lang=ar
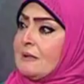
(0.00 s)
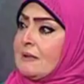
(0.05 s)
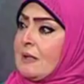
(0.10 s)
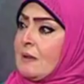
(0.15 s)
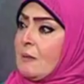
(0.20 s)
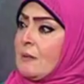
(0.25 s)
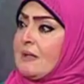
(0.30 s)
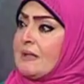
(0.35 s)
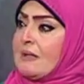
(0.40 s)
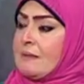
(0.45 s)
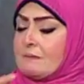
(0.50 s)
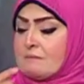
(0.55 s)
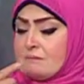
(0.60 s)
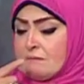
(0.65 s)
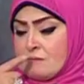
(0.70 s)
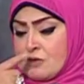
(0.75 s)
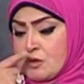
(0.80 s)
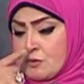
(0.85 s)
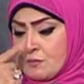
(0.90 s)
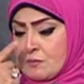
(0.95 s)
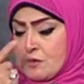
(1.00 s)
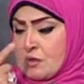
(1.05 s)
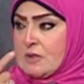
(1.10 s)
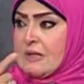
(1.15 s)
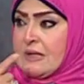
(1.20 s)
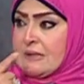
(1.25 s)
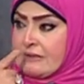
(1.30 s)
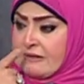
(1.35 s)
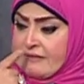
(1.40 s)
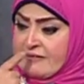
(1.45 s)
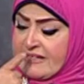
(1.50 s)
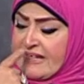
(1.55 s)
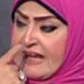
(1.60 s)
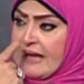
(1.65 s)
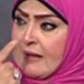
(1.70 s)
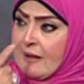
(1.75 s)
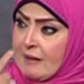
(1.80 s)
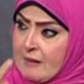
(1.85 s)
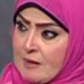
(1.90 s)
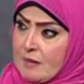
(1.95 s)
لو انا مش يعني
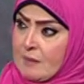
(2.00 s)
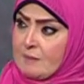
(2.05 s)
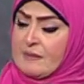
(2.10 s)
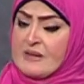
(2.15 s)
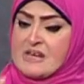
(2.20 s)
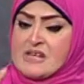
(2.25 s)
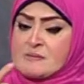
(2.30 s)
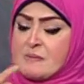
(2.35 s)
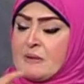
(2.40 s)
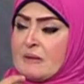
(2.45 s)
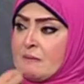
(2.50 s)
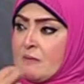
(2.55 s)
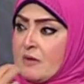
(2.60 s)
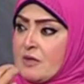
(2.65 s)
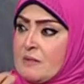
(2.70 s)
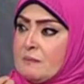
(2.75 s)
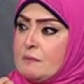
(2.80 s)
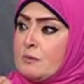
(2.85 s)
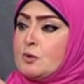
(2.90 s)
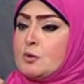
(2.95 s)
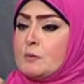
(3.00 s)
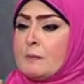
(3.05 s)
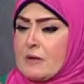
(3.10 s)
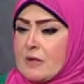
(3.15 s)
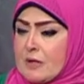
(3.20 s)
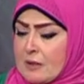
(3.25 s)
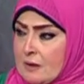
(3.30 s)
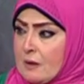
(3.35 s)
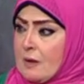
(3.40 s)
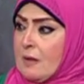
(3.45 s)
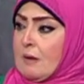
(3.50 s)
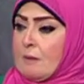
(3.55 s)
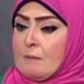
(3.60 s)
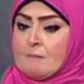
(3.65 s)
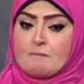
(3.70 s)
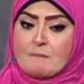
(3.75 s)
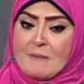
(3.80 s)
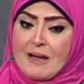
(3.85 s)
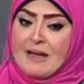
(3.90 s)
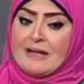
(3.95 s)
الريحه بالنسبه للمريض بتبقى
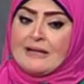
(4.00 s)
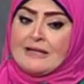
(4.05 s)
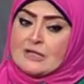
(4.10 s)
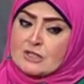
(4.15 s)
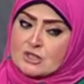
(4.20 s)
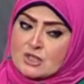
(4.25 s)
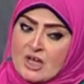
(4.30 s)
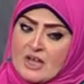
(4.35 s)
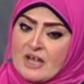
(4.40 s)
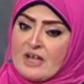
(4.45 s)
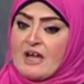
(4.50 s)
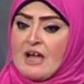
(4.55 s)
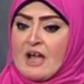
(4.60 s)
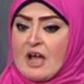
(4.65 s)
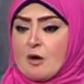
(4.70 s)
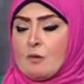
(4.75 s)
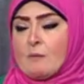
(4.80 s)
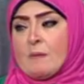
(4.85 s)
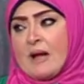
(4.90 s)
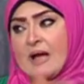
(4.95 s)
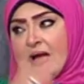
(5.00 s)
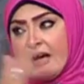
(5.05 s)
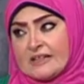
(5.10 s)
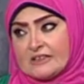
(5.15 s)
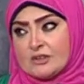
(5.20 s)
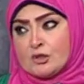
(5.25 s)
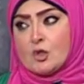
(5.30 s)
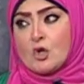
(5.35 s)
مع الاشعاع او مع اخذ جرعات